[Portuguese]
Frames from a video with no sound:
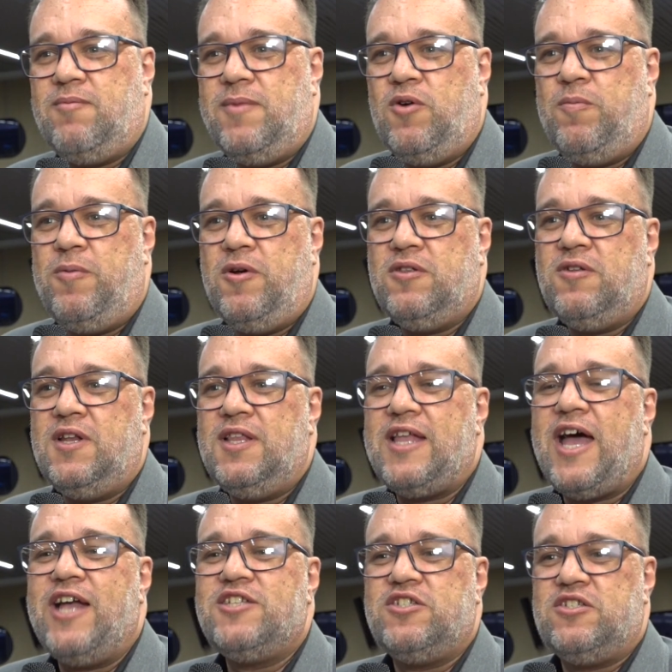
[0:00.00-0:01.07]
uma
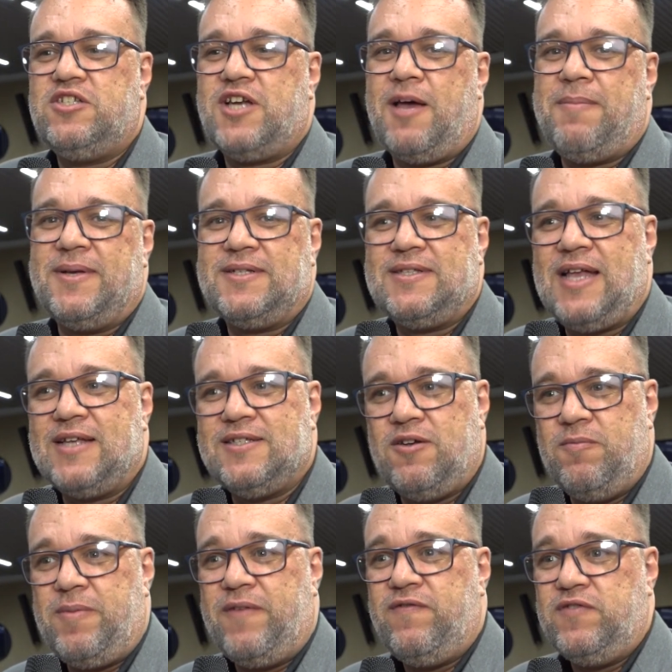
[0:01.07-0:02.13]
oportunidade de
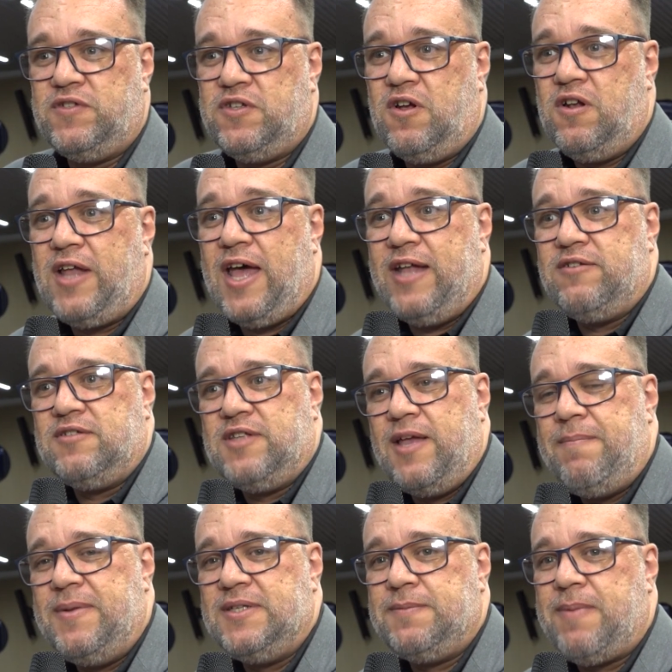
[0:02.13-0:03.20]
capacitação para funcionários, né?
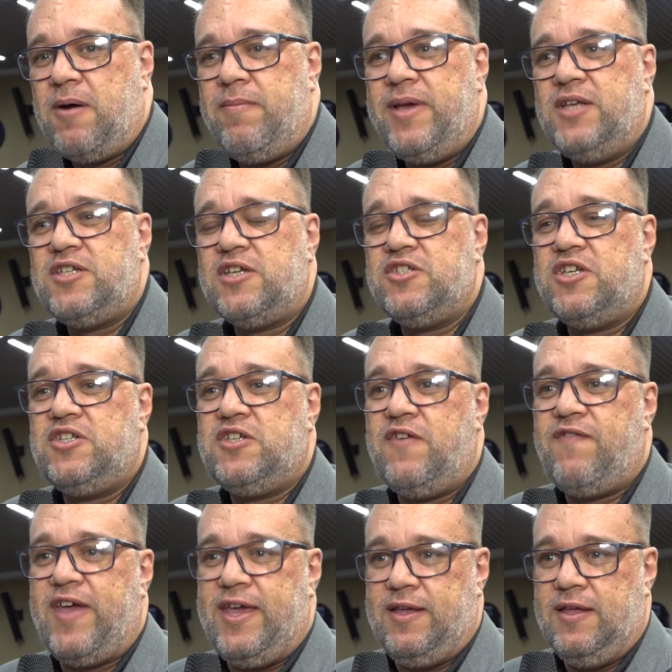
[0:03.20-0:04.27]
principalmente a gente que
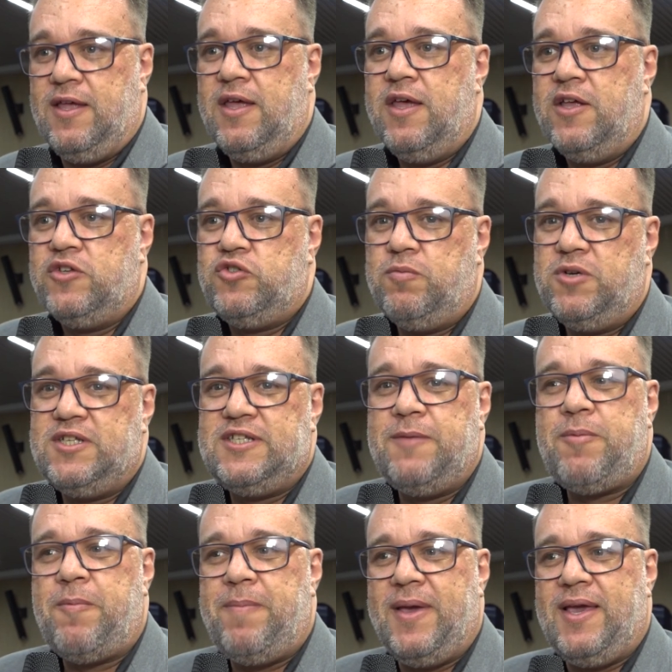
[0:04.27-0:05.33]
vem de
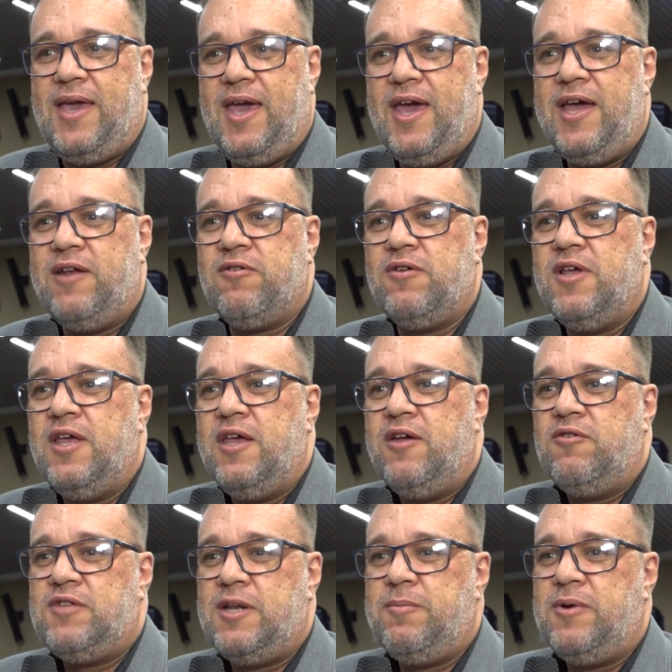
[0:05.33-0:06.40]
município pequeno,
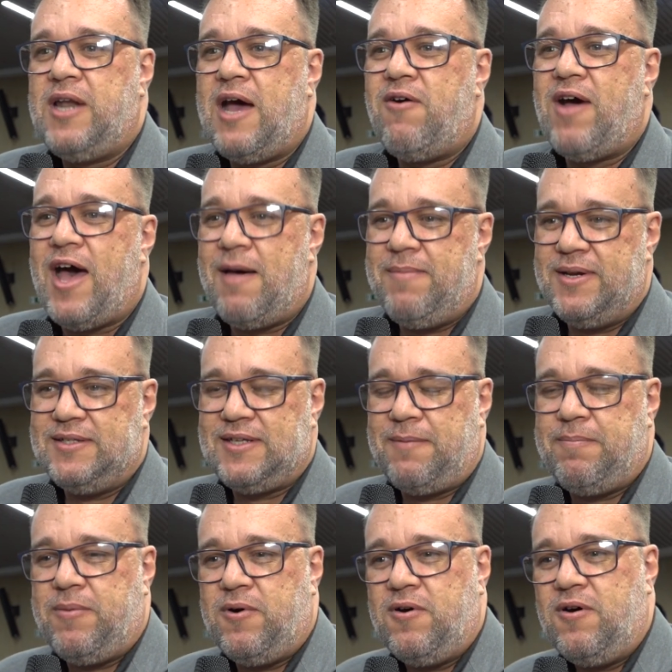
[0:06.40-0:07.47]
o tribunal abre essa
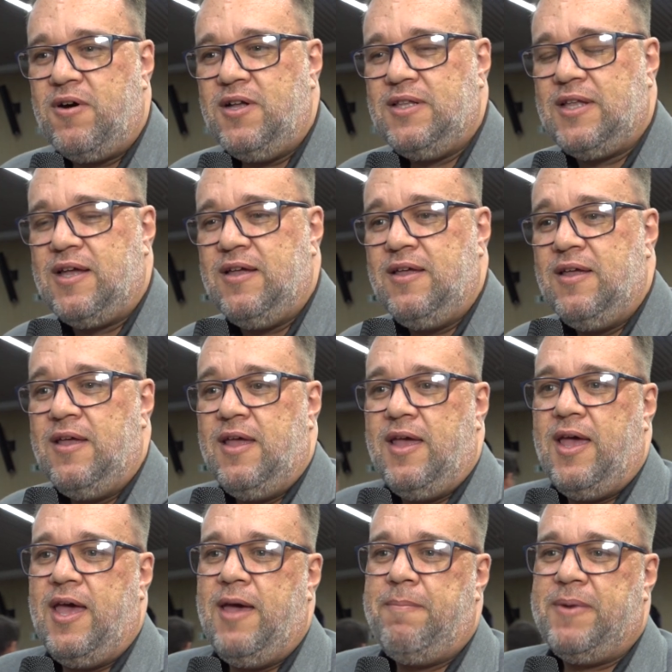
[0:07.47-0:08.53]
porta
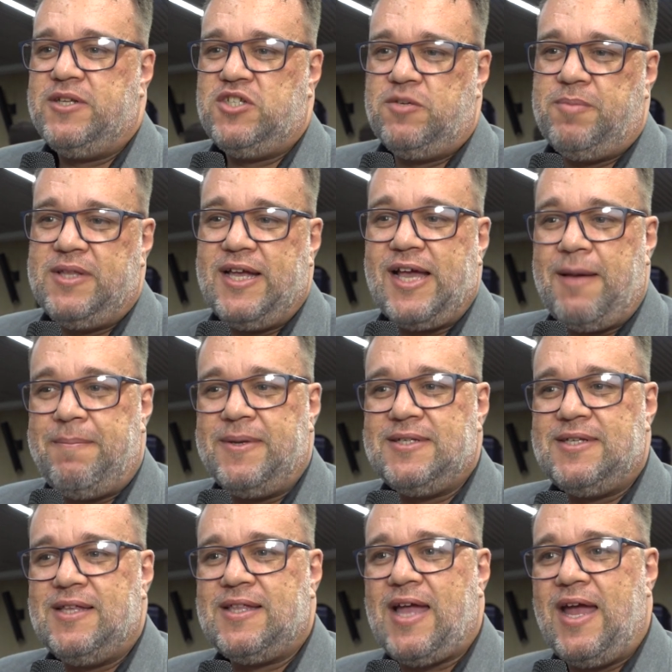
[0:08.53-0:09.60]
é, eh, para a gente poder
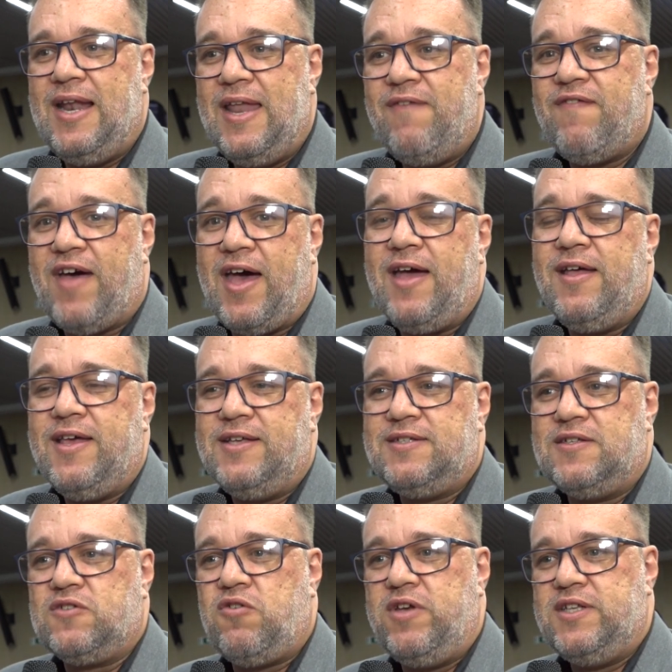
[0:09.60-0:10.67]
capacitar e levar
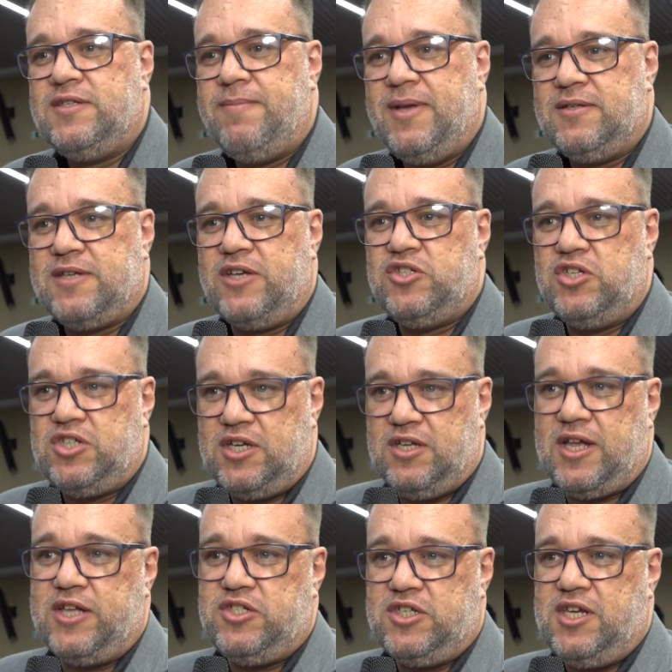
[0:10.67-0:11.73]
esses conhecimentos que a gente
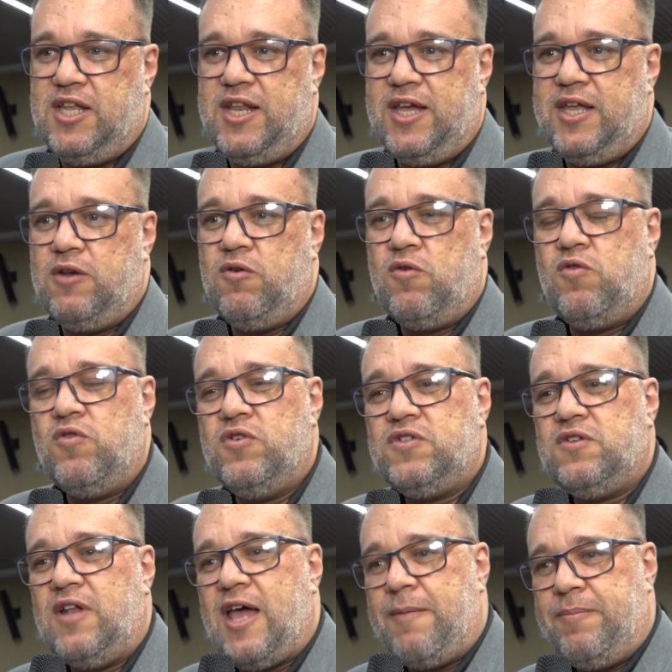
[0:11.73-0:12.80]
adquire aqui no
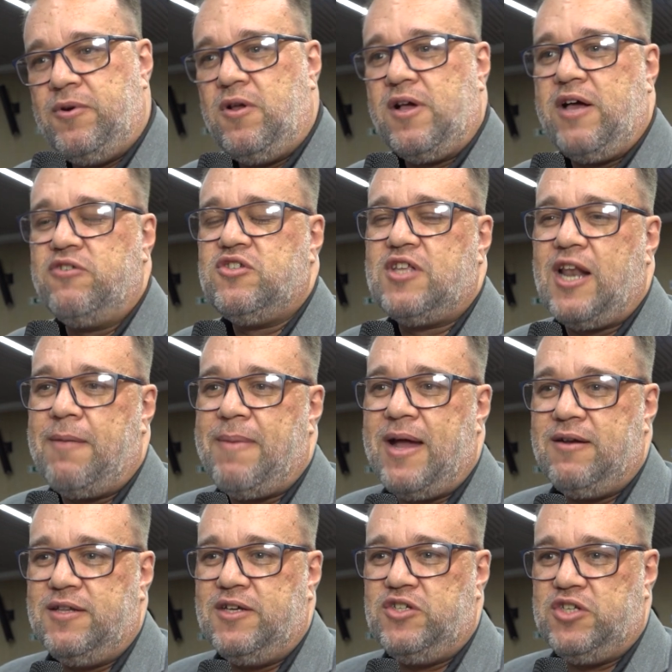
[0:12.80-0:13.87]
curso lá para o local de
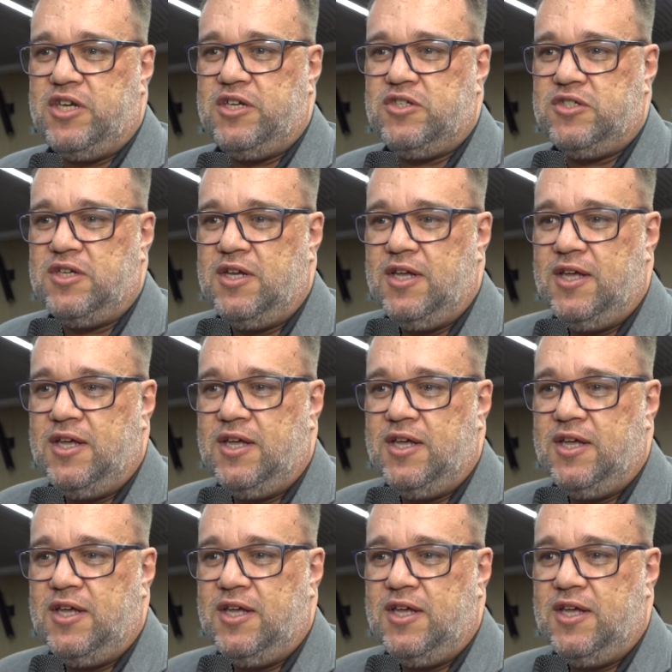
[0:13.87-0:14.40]
trabalho da gente.